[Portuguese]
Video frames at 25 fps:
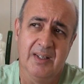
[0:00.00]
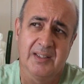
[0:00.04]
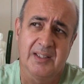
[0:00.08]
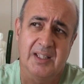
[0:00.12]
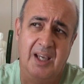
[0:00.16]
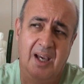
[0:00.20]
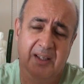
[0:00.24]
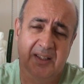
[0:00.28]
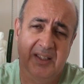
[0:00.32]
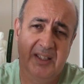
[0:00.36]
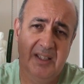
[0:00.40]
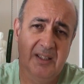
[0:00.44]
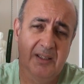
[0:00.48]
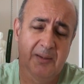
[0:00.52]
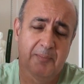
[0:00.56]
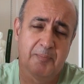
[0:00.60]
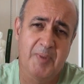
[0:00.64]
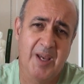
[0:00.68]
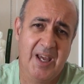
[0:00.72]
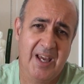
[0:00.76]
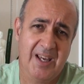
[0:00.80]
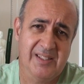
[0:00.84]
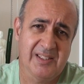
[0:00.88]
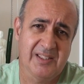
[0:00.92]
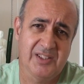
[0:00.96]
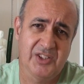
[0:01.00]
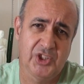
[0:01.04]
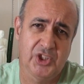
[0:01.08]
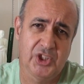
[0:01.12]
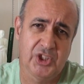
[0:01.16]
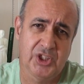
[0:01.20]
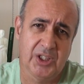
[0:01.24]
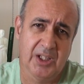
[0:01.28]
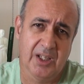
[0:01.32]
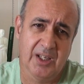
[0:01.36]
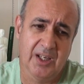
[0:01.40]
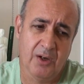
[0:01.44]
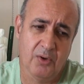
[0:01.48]
que a
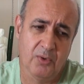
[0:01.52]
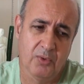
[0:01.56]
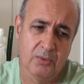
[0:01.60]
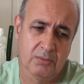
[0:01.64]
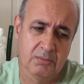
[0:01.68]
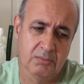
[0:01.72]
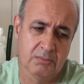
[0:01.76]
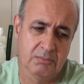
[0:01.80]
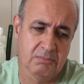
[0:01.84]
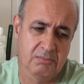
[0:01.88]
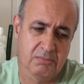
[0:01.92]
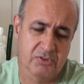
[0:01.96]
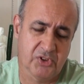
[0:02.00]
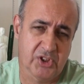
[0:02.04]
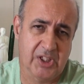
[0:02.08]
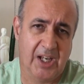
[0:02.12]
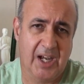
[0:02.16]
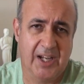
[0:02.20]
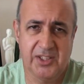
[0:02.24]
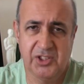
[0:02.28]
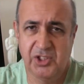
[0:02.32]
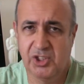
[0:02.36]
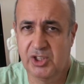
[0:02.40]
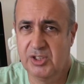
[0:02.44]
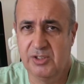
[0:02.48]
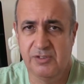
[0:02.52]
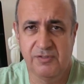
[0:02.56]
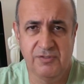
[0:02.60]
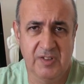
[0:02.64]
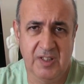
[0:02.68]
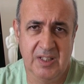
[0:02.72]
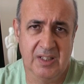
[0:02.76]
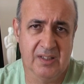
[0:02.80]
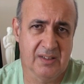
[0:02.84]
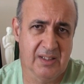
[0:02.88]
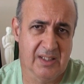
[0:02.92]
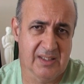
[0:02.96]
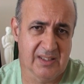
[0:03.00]
GearBest é um site de
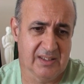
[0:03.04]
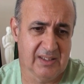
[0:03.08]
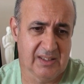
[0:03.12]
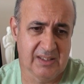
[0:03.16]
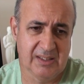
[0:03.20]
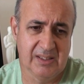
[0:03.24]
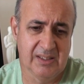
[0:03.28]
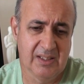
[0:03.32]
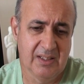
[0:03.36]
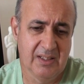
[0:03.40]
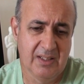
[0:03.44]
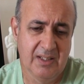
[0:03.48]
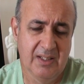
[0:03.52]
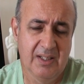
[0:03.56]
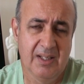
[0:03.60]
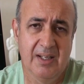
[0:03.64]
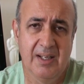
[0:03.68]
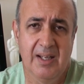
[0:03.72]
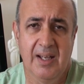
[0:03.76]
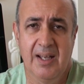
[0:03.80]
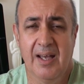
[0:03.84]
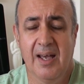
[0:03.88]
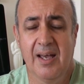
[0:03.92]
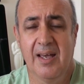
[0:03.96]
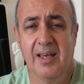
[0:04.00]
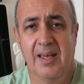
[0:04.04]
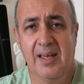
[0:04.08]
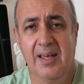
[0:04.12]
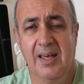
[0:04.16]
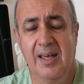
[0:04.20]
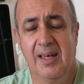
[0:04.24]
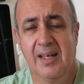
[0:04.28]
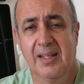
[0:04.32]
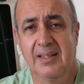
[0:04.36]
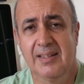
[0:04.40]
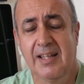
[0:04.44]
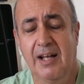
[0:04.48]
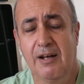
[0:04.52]
vendas
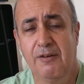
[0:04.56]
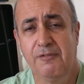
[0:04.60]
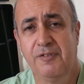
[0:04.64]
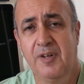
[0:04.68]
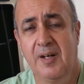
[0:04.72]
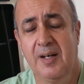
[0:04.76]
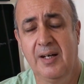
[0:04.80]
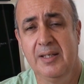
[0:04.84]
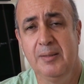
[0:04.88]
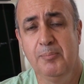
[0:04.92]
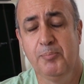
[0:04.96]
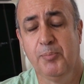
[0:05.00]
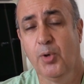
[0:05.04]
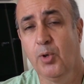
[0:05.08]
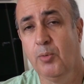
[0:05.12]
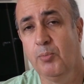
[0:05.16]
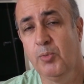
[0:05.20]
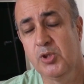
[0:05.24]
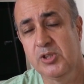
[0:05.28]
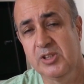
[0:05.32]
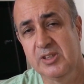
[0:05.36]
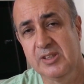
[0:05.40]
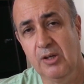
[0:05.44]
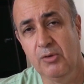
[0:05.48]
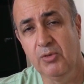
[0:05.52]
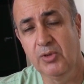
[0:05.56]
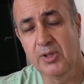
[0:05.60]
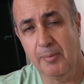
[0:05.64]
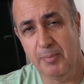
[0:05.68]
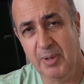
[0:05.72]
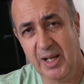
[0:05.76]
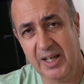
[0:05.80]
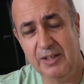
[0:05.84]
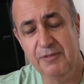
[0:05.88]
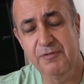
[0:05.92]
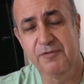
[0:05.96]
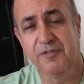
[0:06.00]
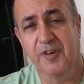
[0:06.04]
estava é, em promoção da
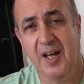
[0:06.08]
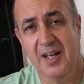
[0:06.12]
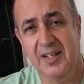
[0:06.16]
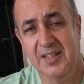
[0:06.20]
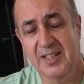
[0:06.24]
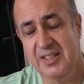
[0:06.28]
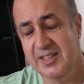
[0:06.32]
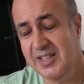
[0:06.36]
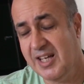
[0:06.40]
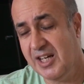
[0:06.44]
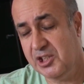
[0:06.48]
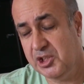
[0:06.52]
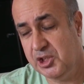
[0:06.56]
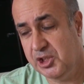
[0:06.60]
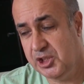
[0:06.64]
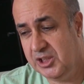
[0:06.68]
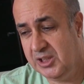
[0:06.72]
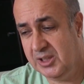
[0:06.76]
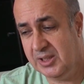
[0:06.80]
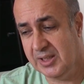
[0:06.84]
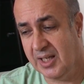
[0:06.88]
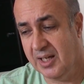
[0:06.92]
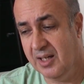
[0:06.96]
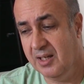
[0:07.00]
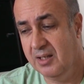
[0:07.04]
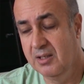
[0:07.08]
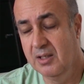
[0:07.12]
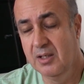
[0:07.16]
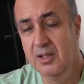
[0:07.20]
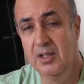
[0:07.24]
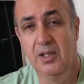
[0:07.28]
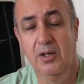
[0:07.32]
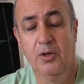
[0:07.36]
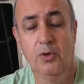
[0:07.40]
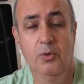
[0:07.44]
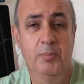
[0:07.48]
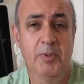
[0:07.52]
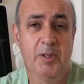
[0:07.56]
Black Friday da China
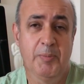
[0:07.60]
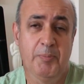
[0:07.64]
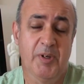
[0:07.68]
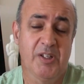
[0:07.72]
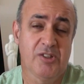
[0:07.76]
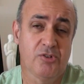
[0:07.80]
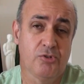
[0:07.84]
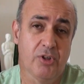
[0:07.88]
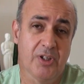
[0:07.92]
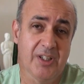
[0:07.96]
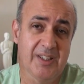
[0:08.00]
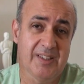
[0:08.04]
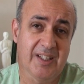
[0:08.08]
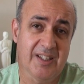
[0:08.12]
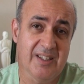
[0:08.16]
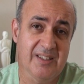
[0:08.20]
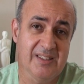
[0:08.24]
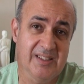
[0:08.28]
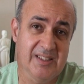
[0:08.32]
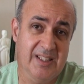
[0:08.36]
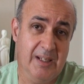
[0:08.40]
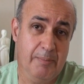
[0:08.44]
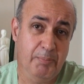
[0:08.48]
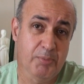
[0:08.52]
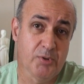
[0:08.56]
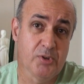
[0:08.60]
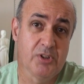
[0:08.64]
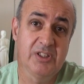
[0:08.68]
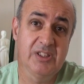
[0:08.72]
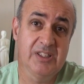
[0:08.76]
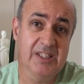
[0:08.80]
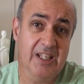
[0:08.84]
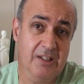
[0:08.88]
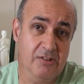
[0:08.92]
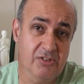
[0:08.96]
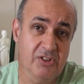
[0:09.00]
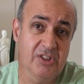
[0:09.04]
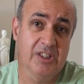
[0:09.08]
uma impressora 3D por
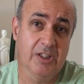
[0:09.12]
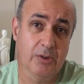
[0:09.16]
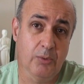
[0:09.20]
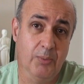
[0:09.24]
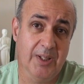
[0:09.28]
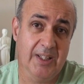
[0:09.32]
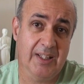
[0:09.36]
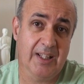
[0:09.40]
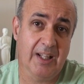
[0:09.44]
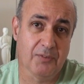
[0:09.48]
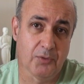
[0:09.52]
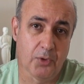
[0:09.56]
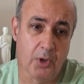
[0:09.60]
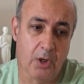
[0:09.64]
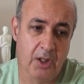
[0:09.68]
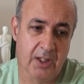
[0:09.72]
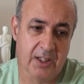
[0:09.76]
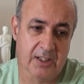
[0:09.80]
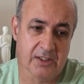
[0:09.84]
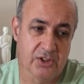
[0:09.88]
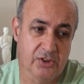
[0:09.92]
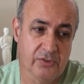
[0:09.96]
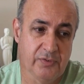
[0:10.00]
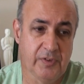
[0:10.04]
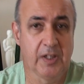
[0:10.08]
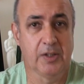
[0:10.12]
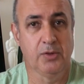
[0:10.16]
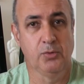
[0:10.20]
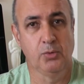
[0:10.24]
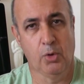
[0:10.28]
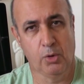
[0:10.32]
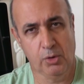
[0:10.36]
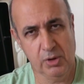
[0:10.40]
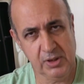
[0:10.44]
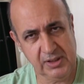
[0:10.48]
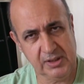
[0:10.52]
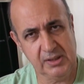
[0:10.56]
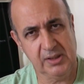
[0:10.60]
150 dólares. Eu falei,
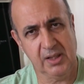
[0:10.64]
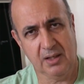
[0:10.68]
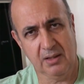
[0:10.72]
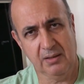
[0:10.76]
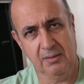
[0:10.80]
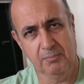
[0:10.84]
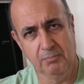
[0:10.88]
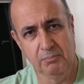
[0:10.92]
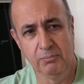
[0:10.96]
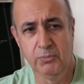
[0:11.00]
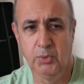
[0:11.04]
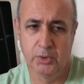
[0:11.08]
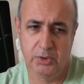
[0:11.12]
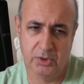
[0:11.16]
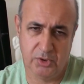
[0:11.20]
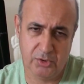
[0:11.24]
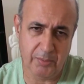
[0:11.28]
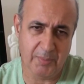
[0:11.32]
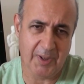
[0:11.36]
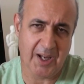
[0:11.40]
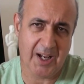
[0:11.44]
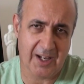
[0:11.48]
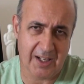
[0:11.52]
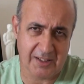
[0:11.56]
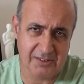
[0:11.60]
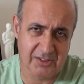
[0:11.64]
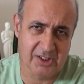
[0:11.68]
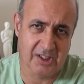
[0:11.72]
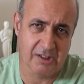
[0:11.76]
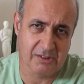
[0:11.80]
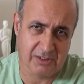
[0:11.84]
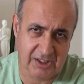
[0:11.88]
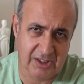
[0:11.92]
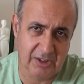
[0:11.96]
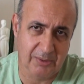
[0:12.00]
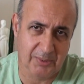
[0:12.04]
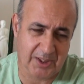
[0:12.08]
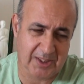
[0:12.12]
nossa, muito barato,
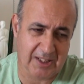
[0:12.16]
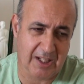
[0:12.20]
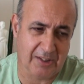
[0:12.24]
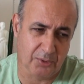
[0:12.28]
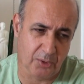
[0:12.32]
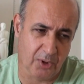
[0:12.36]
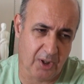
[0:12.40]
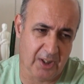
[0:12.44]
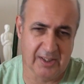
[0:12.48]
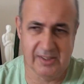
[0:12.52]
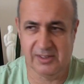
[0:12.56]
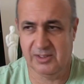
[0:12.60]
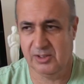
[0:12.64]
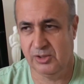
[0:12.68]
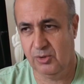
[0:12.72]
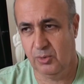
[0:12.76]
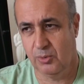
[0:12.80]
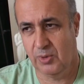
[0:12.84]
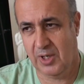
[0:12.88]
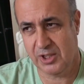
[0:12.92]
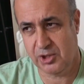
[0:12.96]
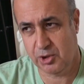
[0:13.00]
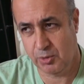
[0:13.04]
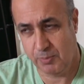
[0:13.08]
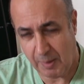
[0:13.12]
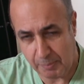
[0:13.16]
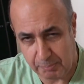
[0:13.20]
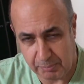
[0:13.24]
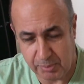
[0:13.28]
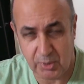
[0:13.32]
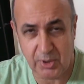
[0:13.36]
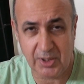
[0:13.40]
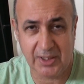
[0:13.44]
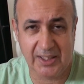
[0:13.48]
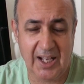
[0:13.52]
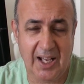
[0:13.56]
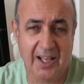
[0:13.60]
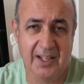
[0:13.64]
150 dólares. Eu acho uma
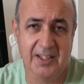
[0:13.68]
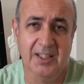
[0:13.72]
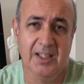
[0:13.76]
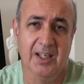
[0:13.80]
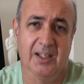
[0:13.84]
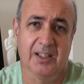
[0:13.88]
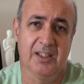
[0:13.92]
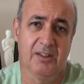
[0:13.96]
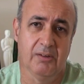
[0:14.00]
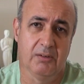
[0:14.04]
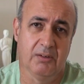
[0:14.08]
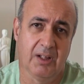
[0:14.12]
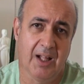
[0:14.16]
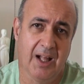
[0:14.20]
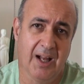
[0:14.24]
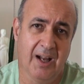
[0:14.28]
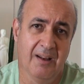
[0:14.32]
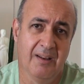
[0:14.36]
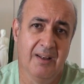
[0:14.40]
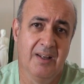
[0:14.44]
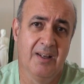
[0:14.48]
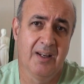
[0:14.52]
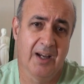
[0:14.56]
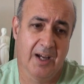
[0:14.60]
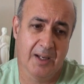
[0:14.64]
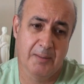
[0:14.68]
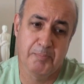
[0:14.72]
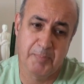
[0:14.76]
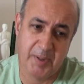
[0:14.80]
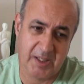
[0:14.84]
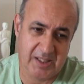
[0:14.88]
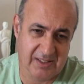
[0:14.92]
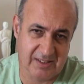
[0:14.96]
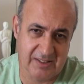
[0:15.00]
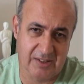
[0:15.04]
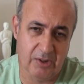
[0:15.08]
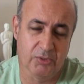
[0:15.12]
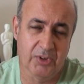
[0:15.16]
porcaria aquilo lá, a
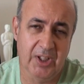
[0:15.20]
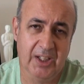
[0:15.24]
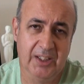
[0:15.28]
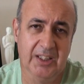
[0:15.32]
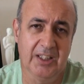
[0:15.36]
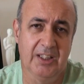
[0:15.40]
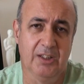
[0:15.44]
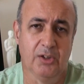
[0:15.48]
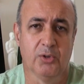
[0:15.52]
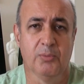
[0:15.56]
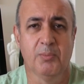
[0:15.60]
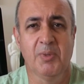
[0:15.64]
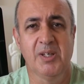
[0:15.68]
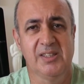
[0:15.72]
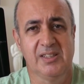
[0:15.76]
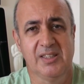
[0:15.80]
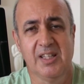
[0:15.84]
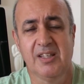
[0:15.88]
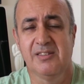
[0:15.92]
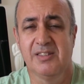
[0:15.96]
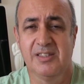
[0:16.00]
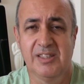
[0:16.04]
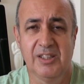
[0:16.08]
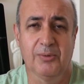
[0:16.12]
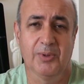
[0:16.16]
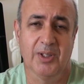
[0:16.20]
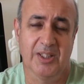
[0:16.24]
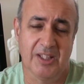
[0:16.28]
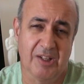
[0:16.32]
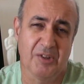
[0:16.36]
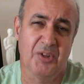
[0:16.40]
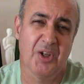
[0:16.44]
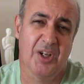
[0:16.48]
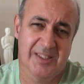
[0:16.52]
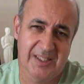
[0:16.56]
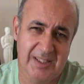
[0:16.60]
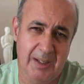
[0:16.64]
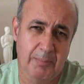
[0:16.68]
impressão daquilo, mas 150
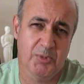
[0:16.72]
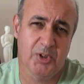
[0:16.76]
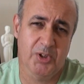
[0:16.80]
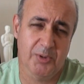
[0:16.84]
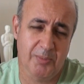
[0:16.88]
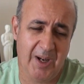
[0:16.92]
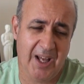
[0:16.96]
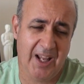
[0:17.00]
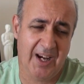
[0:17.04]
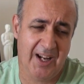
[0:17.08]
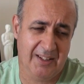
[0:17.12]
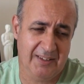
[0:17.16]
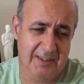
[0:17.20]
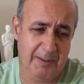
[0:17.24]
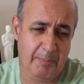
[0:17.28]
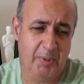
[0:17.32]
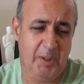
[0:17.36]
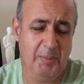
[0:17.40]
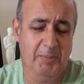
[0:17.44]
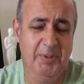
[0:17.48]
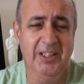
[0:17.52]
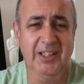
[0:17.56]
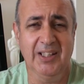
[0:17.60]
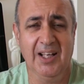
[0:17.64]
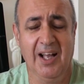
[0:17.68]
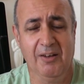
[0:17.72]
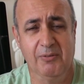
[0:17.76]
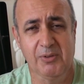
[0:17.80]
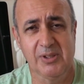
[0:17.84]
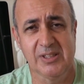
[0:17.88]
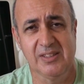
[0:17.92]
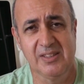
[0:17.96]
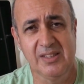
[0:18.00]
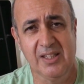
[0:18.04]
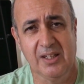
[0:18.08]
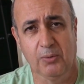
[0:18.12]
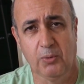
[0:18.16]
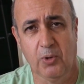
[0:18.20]
dólares é muito barato, dá para brincar com
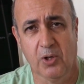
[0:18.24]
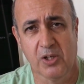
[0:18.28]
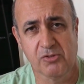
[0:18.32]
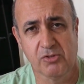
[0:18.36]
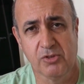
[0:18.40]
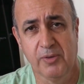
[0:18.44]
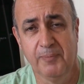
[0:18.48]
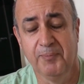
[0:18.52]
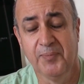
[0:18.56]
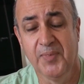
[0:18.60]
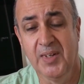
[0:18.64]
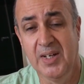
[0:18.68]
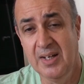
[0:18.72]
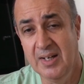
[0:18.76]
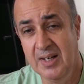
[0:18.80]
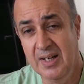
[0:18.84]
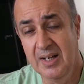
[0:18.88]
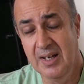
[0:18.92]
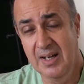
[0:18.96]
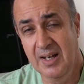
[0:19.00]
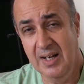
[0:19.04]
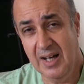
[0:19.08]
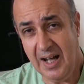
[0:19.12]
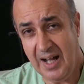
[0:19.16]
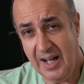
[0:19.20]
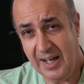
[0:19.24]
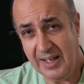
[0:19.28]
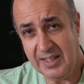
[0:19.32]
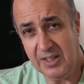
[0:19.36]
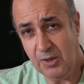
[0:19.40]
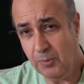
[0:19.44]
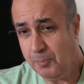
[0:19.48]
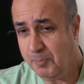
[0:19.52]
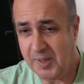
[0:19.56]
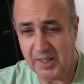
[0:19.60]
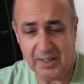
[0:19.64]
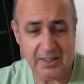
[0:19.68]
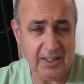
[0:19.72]
esse negócio. Aí
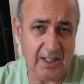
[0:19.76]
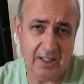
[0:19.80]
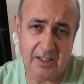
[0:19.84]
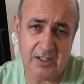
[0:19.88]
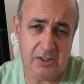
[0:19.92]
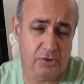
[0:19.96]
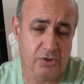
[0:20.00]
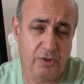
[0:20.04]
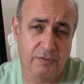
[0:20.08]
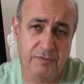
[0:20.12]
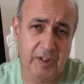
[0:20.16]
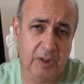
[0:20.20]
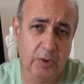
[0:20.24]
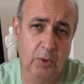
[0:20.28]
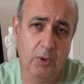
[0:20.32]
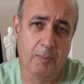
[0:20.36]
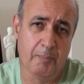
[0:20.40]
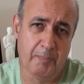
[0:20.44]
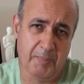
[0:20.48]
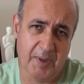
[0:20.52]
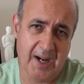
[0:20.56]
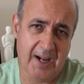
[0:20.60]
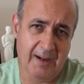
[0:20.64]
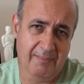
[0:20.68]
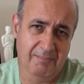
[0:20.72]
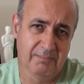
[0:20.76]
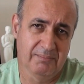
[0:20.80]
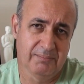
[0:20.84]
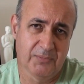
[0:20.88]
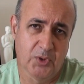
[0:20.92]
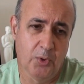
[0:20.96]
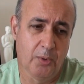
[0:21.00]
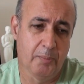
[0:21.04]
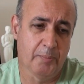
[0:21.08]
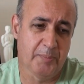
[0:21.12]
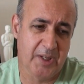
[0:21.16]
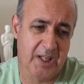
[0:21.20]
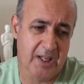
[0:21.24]
eu peguei e resolvi comprar.
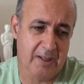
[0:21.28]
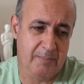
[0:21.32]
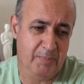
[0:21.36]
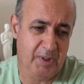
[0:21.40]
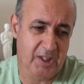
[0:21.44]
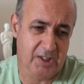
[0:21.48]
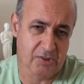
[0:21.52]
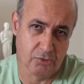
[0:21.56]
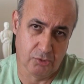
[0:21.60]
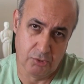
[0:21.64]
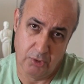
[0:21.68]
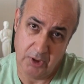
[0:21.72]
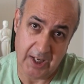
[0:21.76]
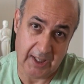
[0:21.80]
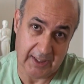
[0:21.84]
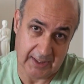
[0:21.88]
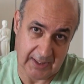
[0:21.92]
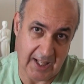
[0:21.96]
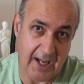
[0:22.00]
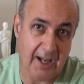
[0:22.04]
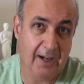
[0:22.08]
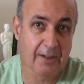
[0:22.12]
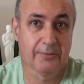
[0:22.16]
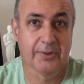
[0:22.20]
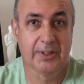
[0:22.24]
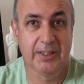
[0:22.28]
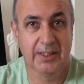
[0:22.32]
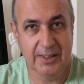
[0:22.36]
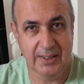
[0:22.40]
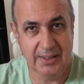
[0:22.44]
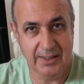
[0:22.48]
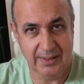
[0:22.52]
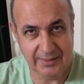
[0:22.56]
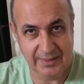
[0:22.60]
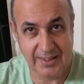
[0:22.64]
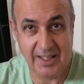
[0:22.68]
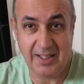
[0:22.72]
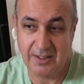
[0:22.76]
Comprei a impressora, claro
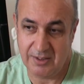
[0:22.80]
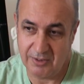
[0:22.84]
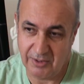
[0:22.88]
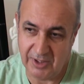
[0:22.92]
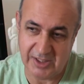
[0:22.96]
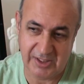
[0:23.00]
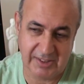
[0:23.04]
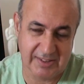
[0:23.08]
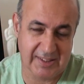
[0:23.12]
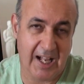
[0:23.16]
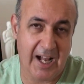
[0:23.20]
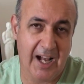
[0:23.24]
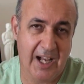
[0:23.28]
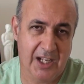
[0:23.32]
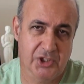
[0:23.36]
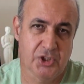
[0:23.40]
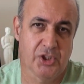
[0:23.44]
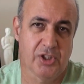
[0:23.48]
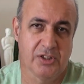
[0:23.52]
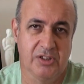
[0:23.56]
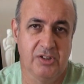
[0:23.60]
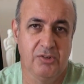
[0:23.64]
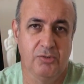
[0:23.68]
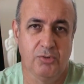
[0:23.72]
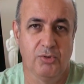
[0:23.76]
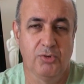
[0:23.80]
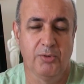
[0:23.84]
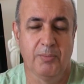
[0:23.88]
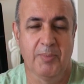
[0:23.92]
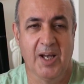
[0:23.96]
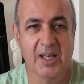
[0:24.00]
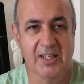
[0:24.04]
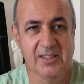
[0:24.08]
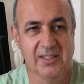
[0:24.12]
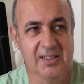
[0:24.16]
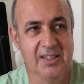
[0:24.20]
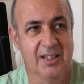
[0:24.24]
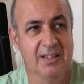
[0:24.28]
que teriam as taxas e tudo
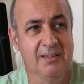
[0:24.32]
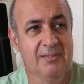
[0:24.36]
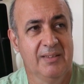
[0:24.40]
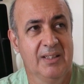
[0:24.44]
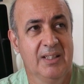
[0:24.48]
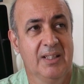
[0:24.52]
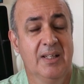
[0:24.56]
mais, né?